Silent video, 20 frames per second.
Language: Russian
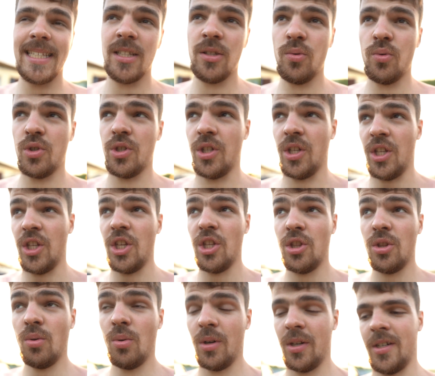нужно не
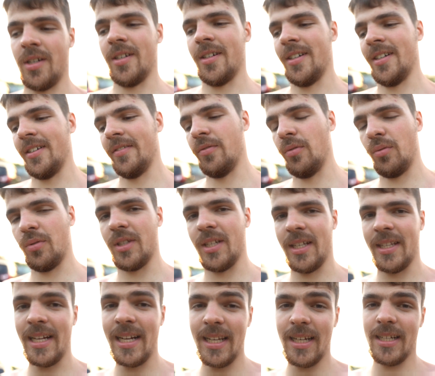только
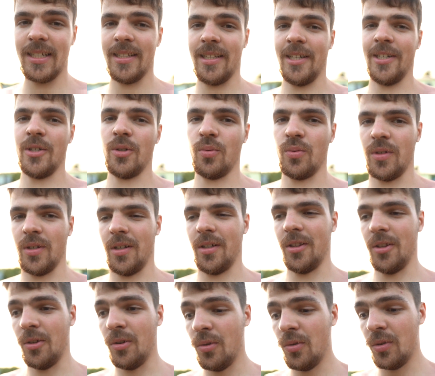функциональных нагрузок,
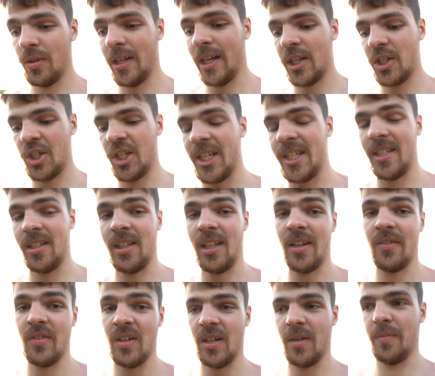но также и
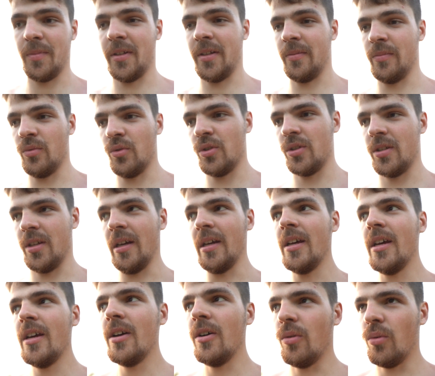силовых, потому что
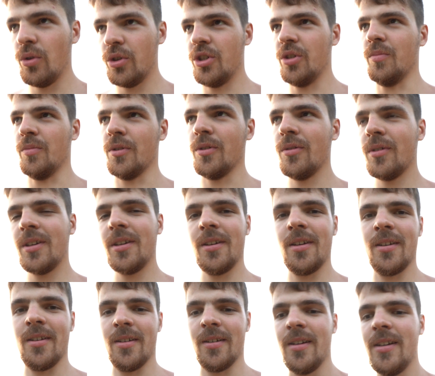очень
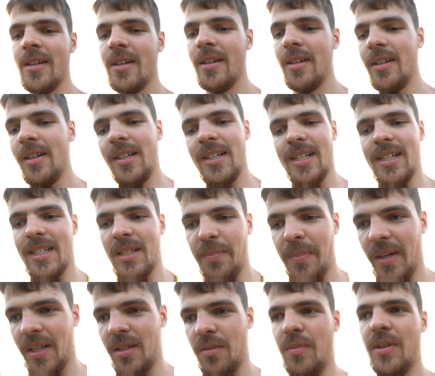многие
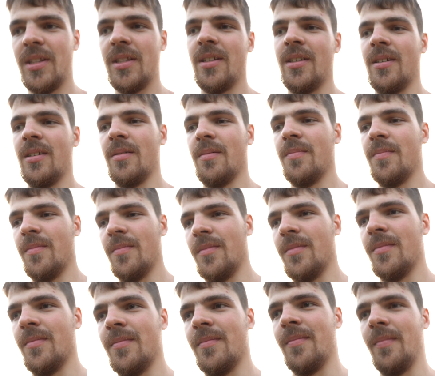спортсмены,
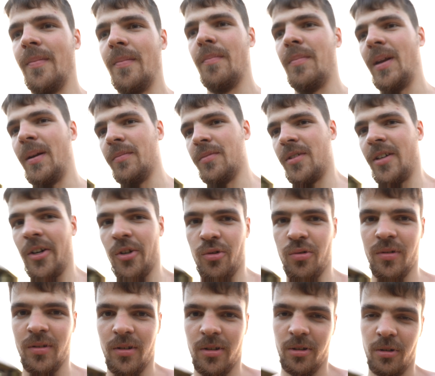прям
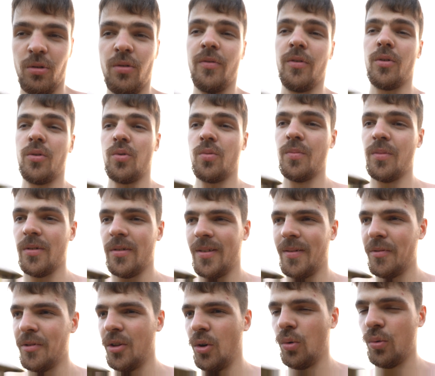скажу это слово грубо,
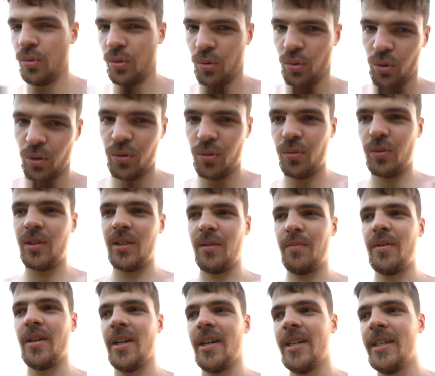именно уродуют
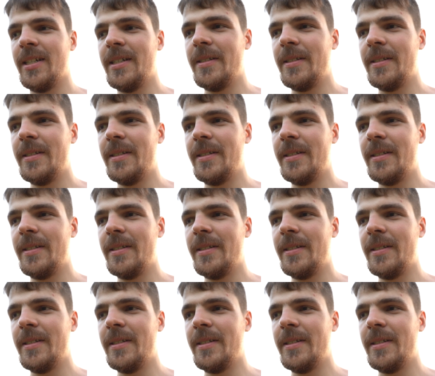себя